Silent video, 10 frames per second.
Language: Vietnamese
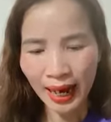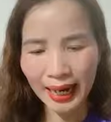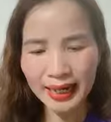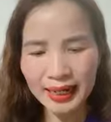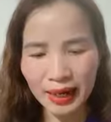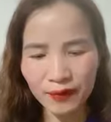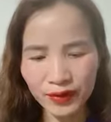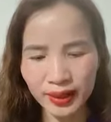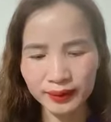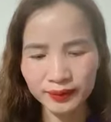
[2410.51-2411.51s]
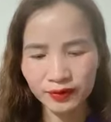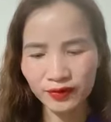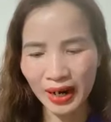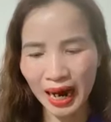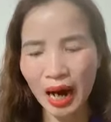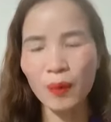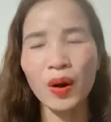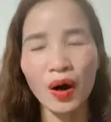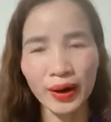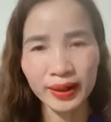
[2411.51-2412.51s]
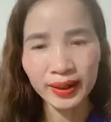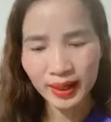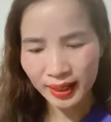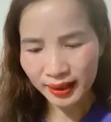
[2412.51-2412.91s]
Hãy làm việc và học hỏi